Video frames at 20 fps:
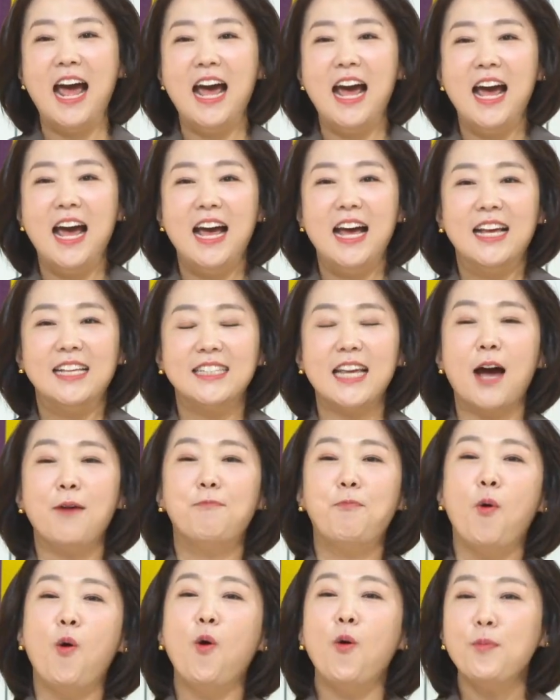네. 자
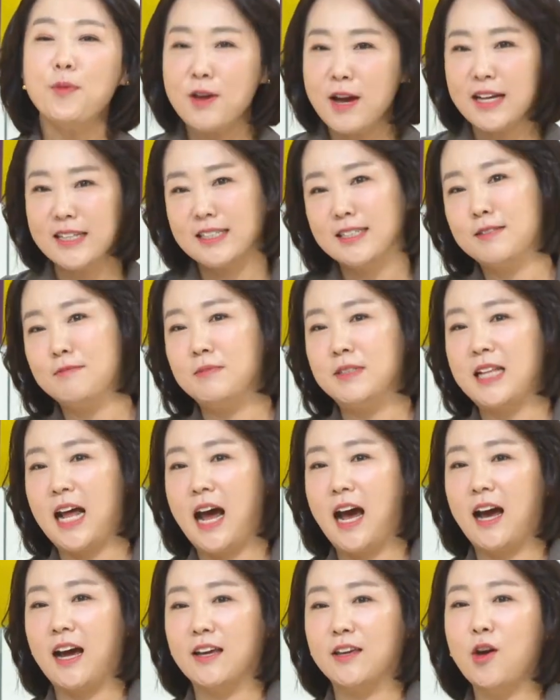봄이
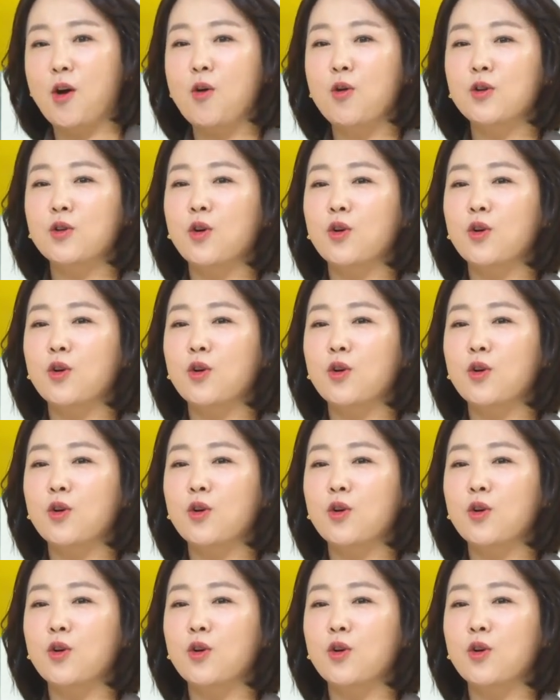왔습니다. 겨울